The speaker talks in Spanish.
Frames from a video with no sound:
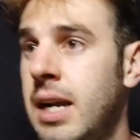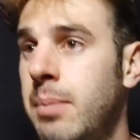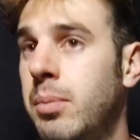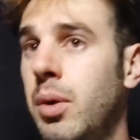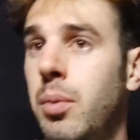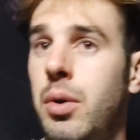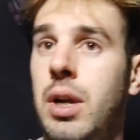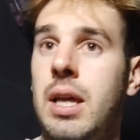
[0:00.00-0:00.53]

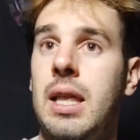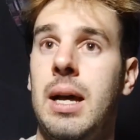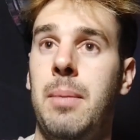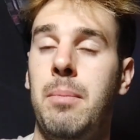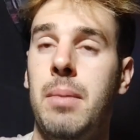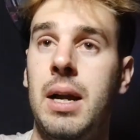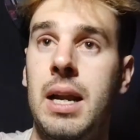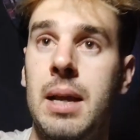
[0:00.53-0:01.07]

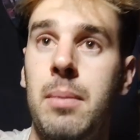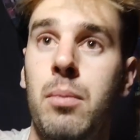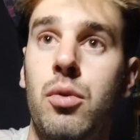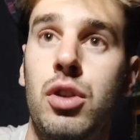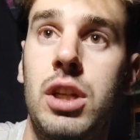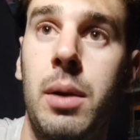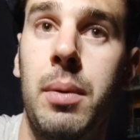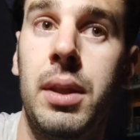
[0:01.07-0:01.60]
criptomoneda, ¿vale?
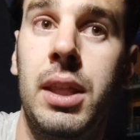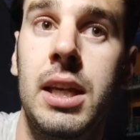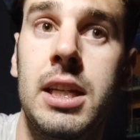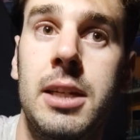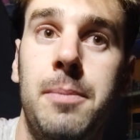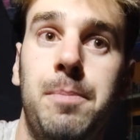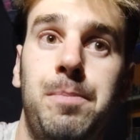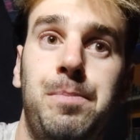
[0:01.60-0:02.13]
Muchas
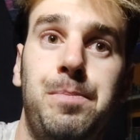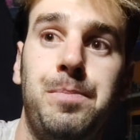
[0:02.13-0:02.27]
veces